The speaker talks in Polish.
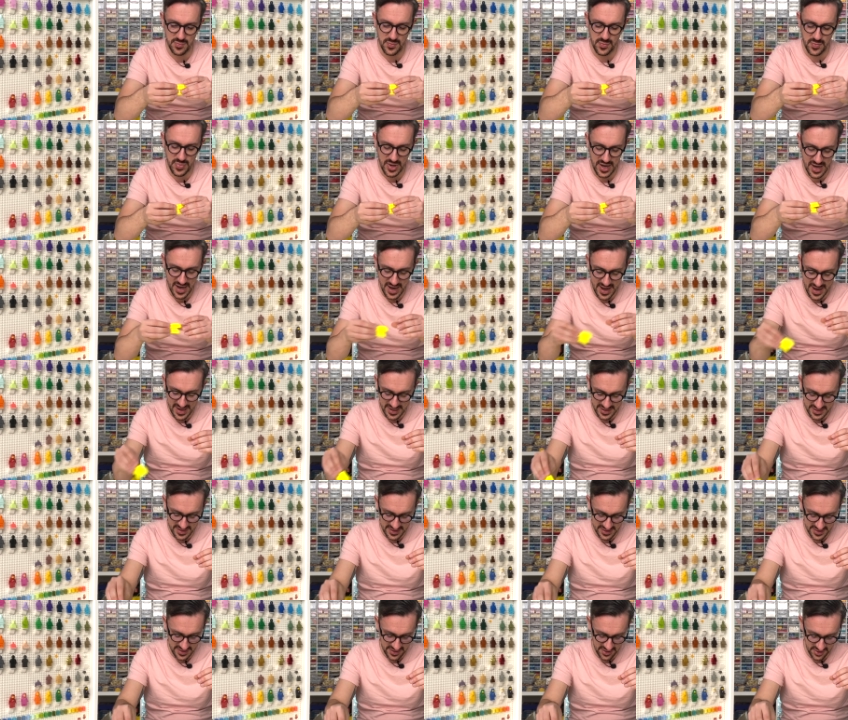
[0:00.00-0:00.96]

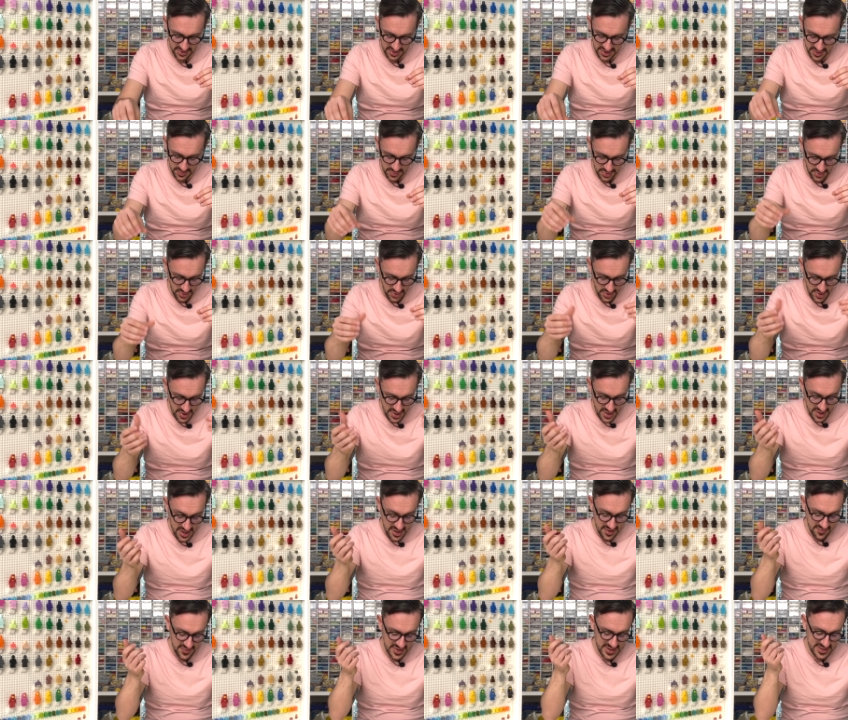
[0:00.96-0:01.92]
plejty tego typu,
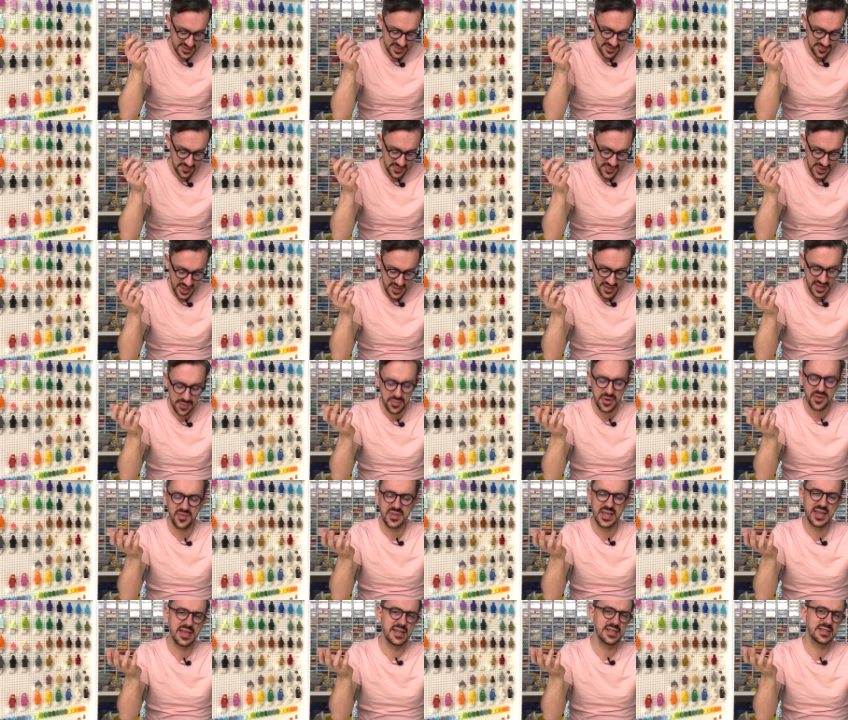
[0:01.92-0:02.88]
więc
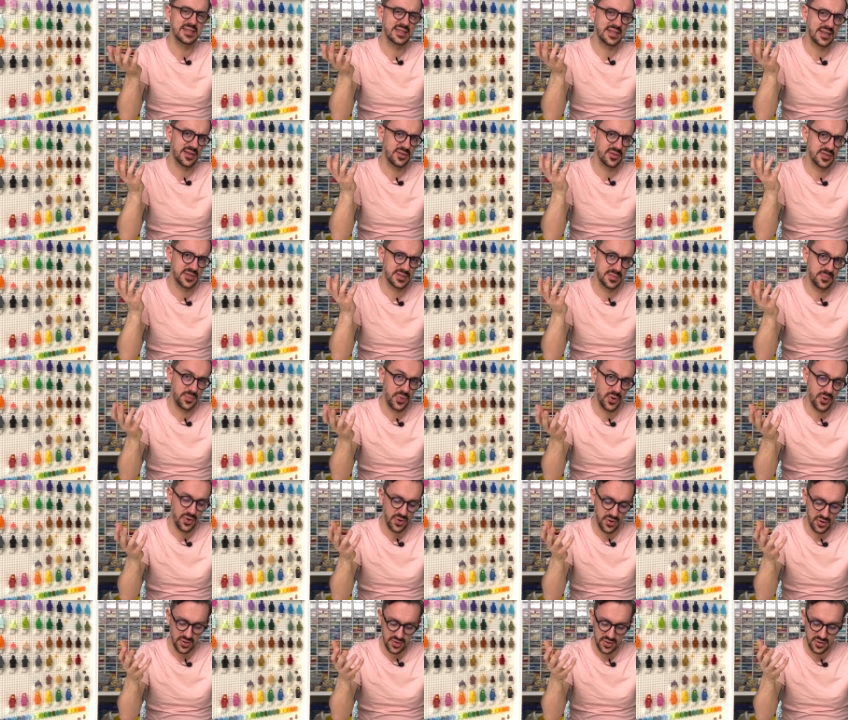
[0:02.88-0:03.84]
Naprawdę jest tego
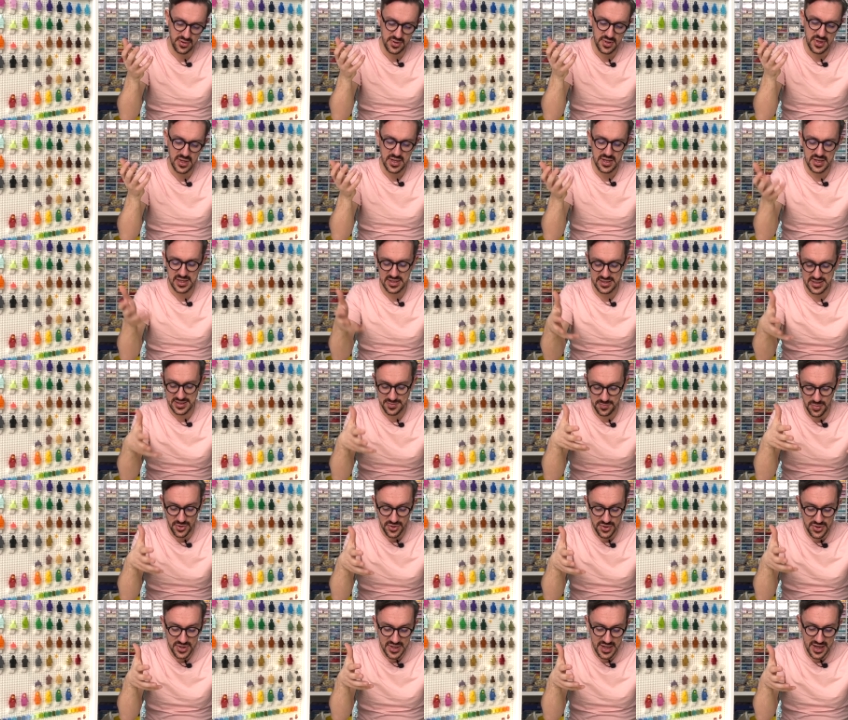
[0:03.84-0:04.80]
sporo, jest
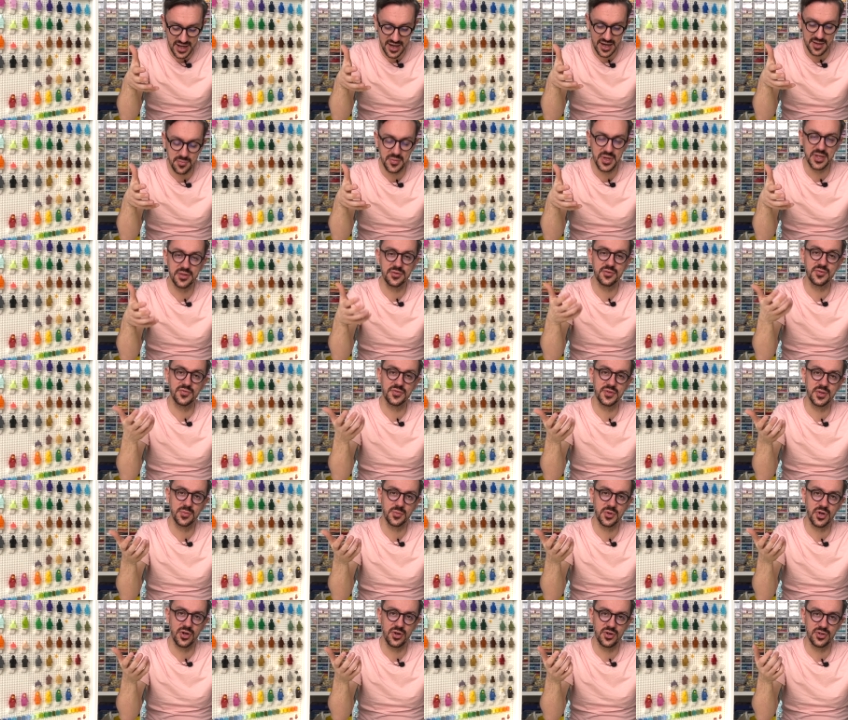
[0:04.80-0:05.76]
sporo tych elementów w
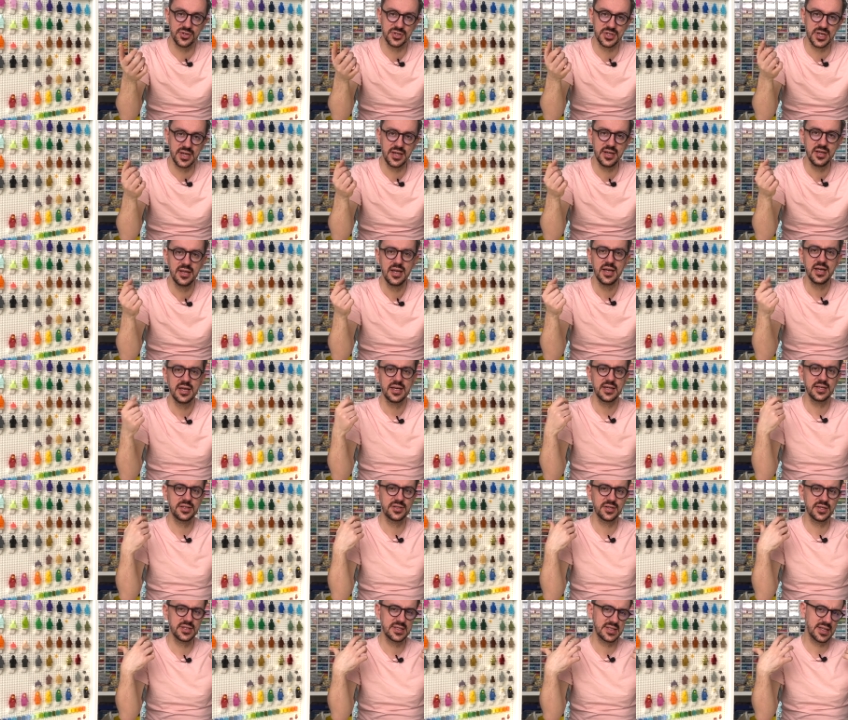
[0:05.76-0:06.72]
tym kolorze i
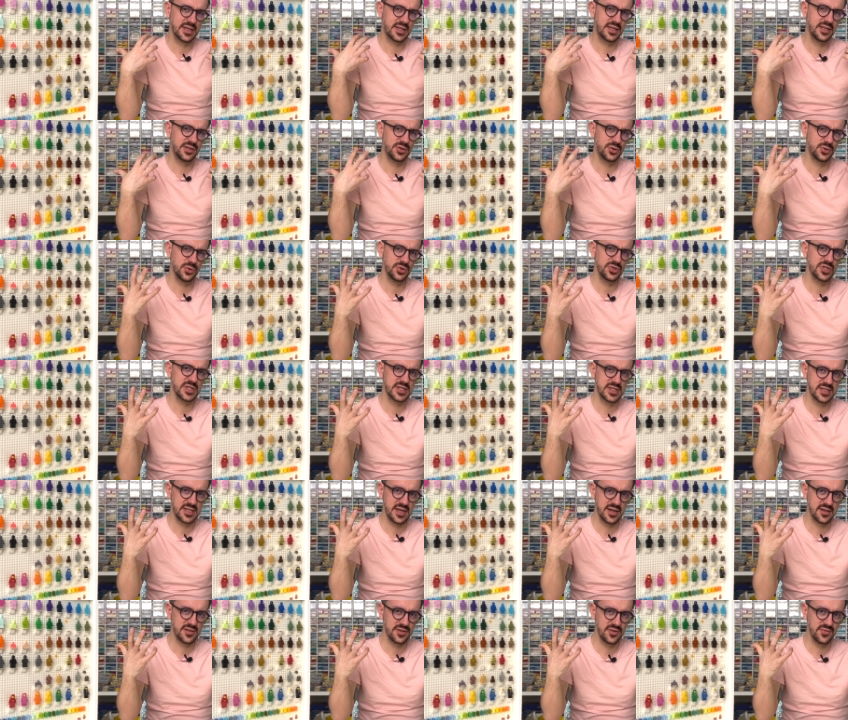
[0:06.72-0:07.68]
to jest taki duży
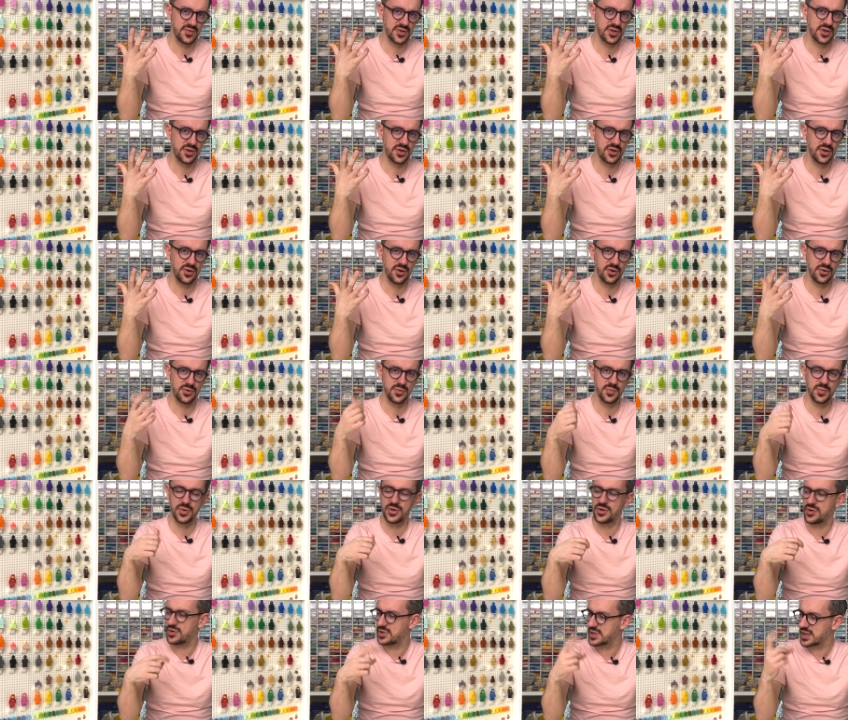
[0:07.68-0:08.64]
start nowego koloru,
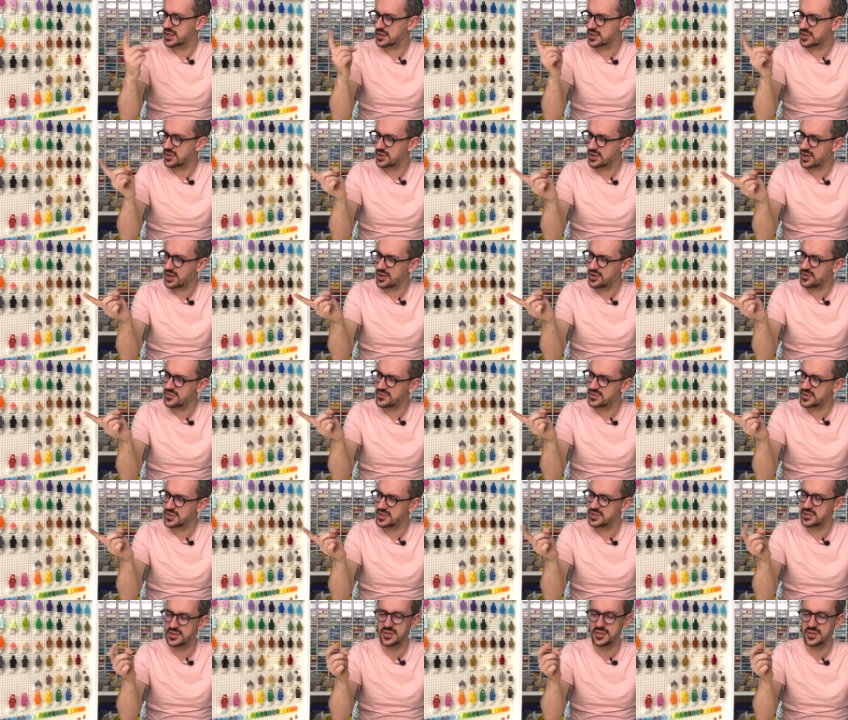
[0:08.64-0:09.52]
bo jak koralowy